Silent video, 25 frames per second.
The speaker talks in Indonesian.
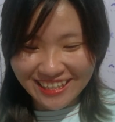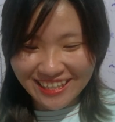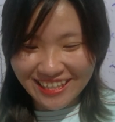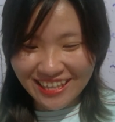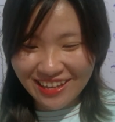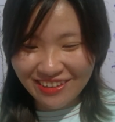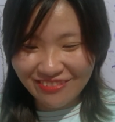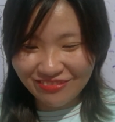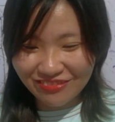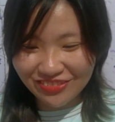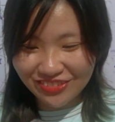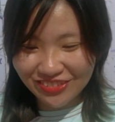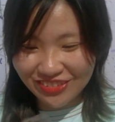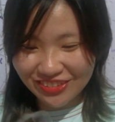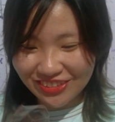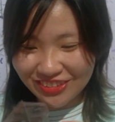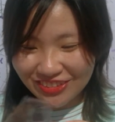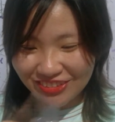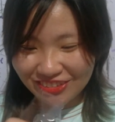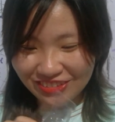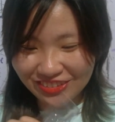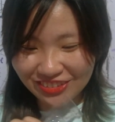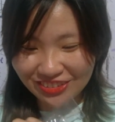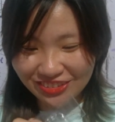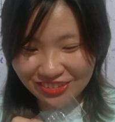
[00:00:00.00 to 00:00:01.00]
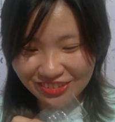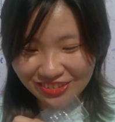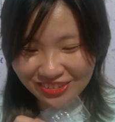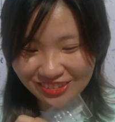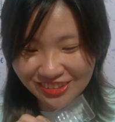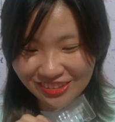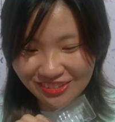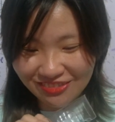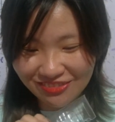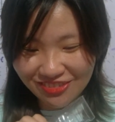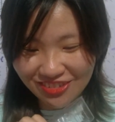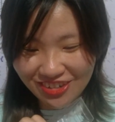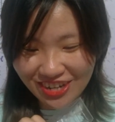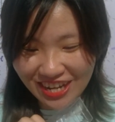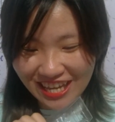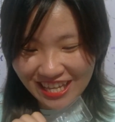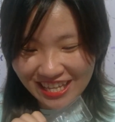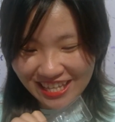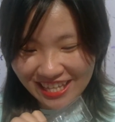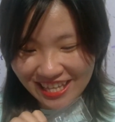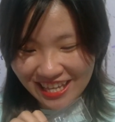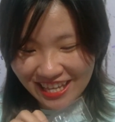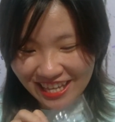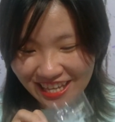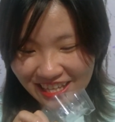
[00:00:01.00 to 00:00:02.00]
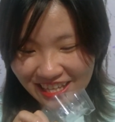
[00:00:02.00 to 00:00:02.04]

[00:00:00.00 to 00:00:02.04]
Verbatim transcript: ya ampun lucu-lucu semuanya